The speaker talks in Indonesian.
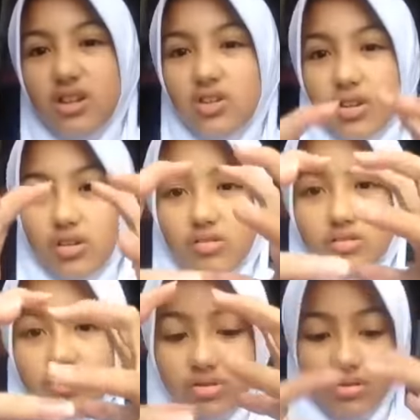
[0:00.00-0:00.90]
gede-gede kan
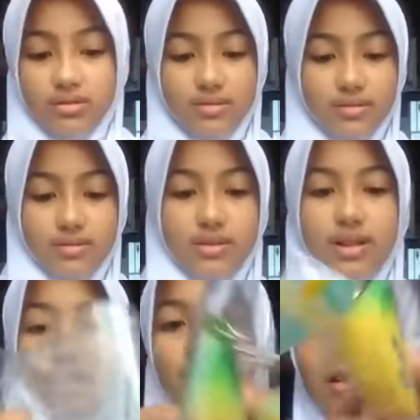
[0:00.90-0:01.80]
harus
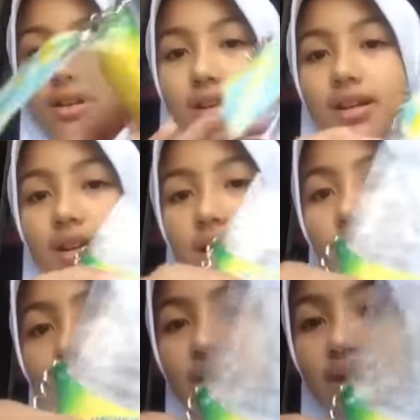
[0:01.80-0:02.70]

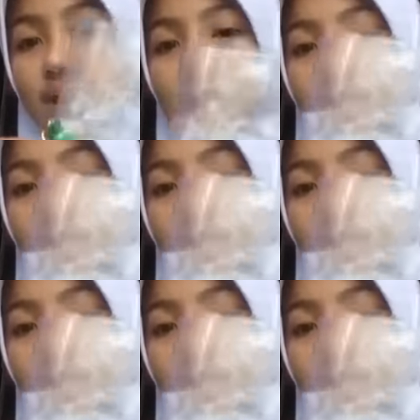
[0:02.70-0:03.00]
Tapi sih